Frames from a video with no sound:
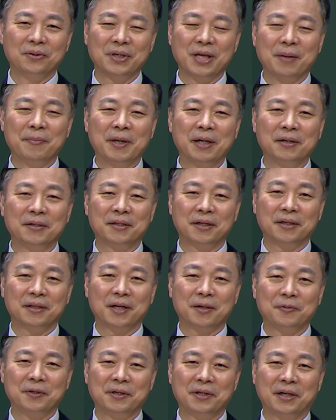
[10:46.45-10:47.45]
예배를 드리다
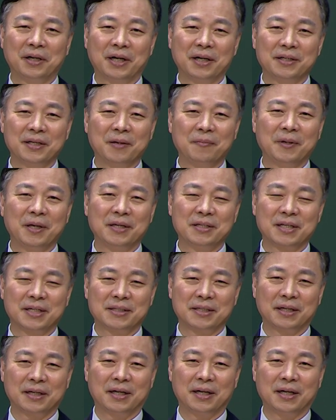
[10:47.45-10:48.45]
보니까 예배의
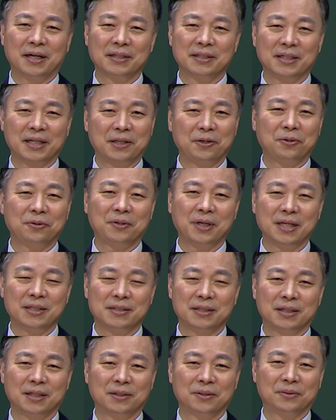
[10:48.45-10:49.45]
자세가 제대로 돼
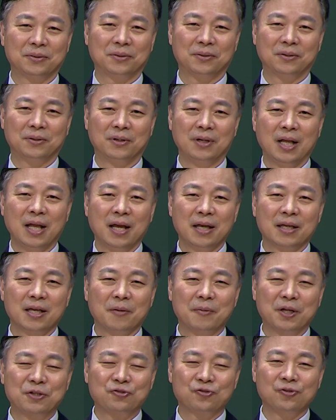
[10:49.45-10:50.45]
있지 않고
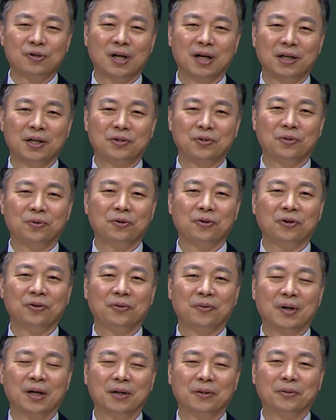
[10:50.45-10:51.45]
예배 중간에
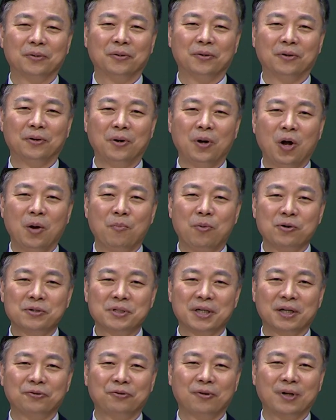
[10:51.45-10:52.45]
들어오기도 하고
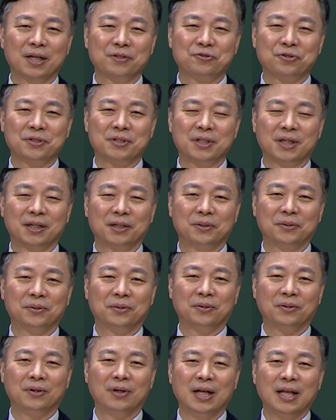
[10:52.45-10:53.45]
복장도 갖추지
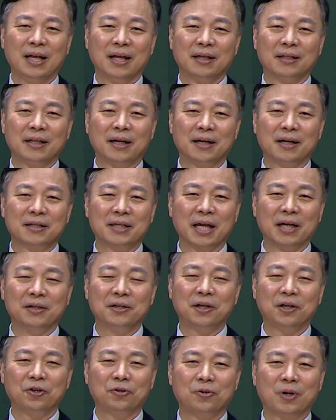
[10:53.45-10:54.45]
않고 내가
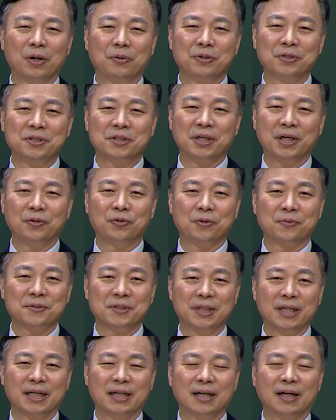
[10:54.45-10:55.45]
게으르기도 하고 지혜도
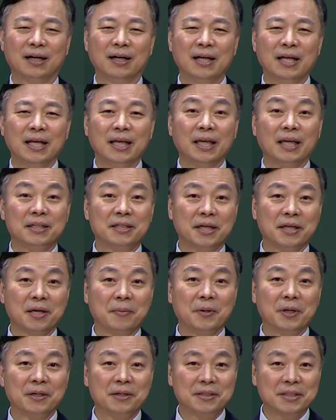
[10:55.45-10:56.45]
없으니까 이제
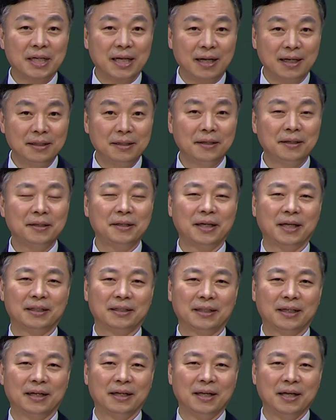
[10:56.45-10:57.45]
예배를 잘 드려야
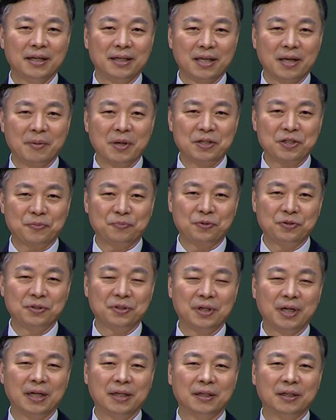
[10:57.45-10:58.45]
되겠다. 예배 10분
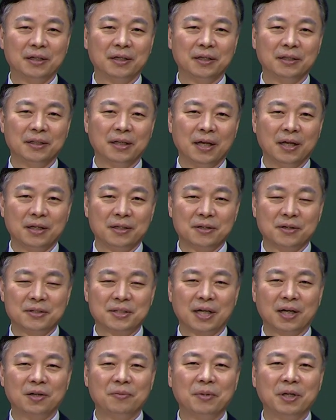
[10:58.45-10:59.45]
전에는
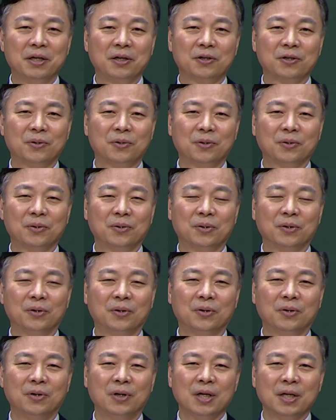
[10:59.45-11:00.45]
영상을 미리
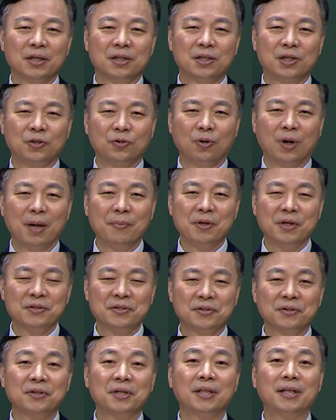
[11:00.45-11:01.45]
켜놓고
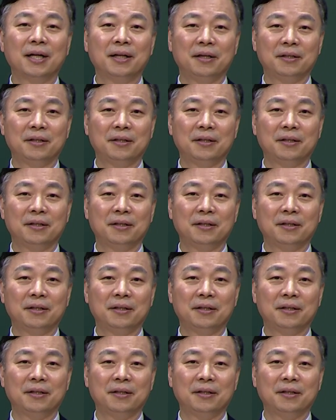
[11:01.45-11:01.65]
기도하면서 기다려야